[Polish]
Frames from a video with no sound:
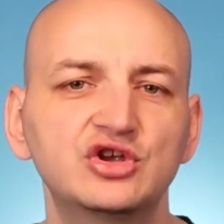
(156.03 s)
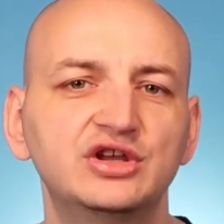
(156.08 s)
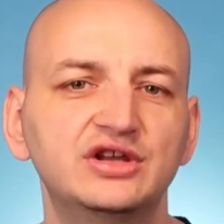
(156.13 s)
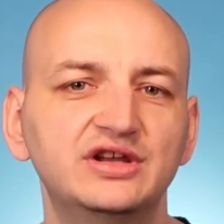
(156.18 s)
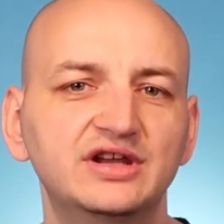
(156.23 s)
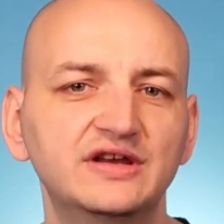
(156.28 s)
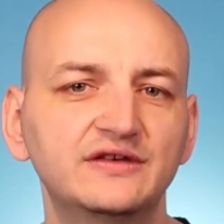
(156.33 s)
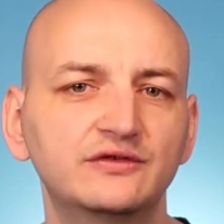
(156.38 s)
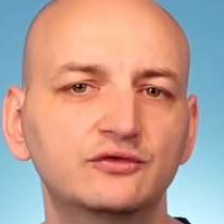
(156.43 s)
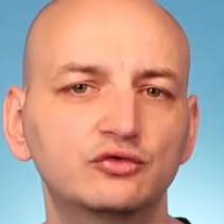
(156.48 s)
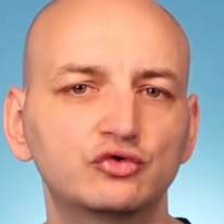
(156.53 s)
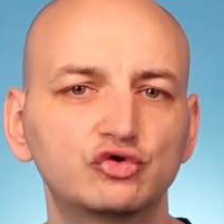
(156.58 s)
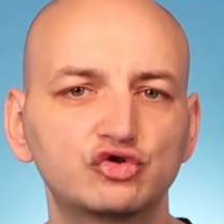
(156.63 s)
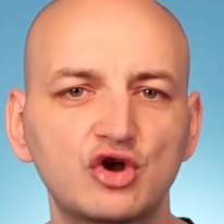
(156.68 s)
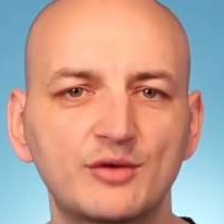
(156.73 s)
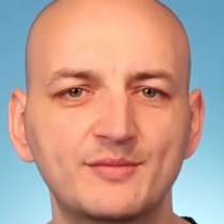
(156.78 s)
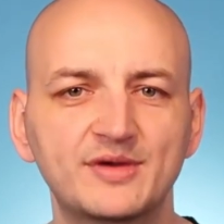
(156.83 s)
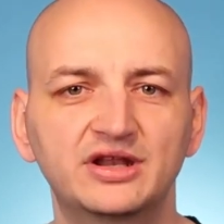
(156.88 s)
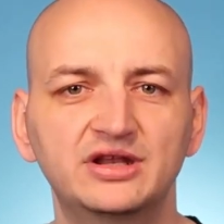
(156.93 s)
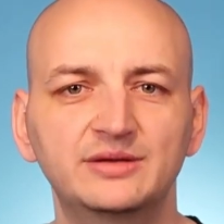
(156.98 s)
jest
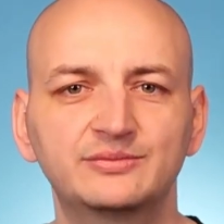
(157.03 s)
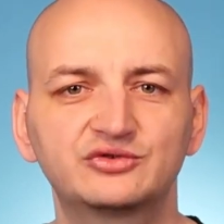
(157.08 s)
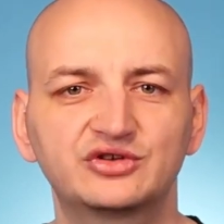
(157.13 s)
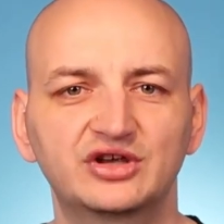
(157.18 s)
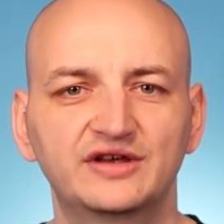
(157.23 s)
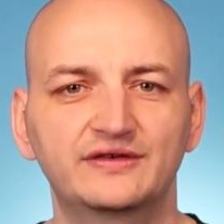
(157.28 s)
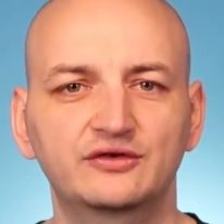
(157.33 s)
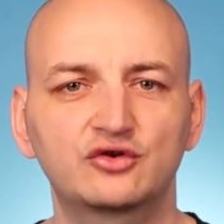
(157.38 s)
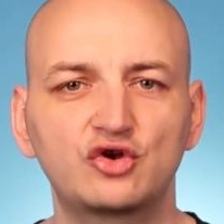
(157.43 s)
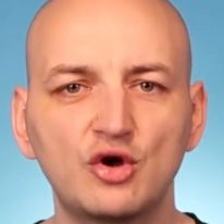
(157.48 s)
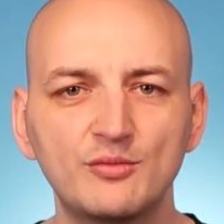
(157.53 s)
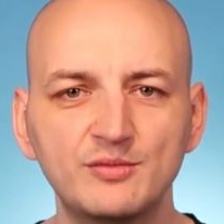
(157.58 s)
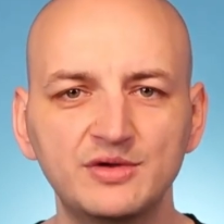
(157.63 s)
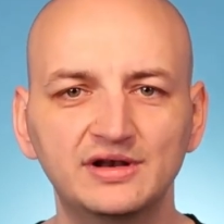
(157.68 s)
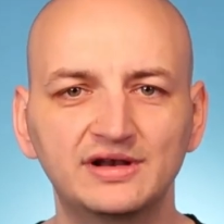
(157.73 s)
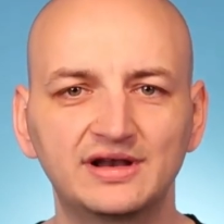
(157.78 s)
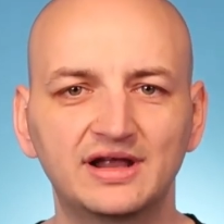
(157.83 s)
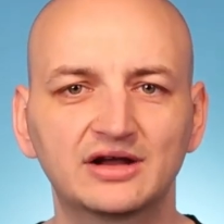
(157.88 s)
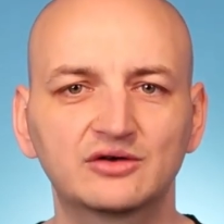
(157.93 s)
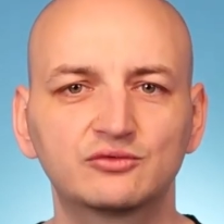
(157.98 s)
uruchamiany przez
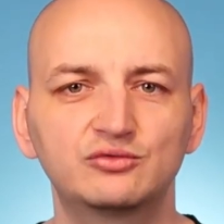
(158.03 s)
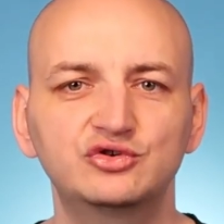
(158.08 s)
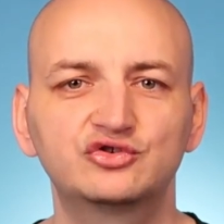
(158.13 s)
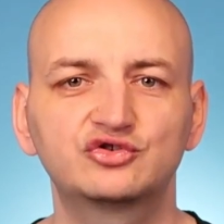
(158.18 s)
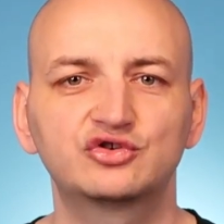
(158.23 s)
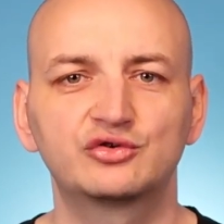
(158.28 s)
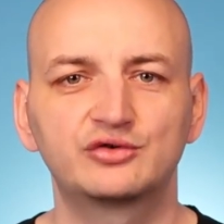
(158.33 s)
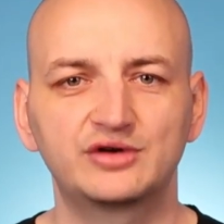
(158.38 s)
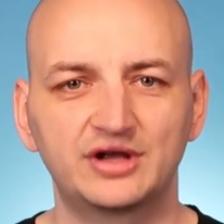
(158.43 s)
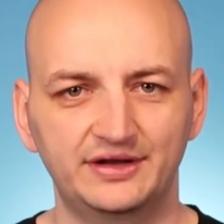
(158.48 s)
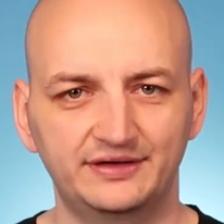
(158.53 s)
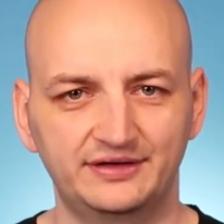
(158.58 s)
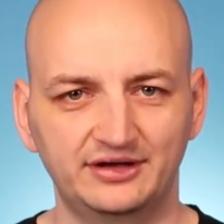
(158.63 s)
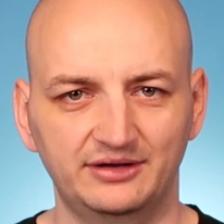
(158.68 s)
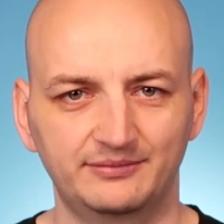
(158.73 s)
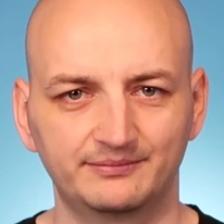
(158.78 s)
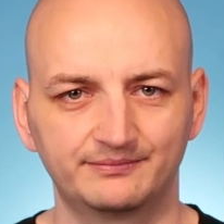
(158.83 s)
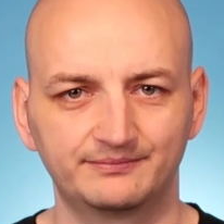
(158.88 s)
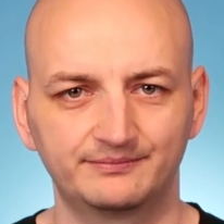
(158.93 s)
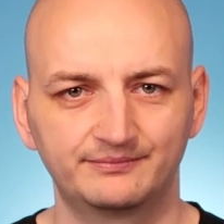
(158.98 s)
Common Language
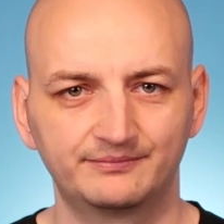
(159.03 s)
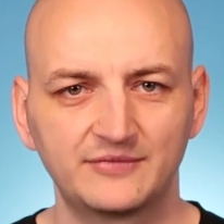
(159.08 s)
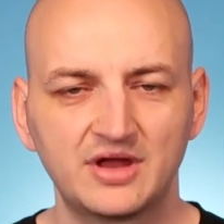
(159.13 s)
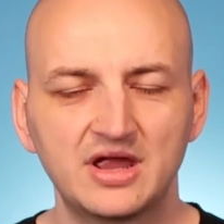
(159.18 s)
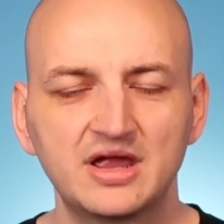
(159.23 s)
Runtime.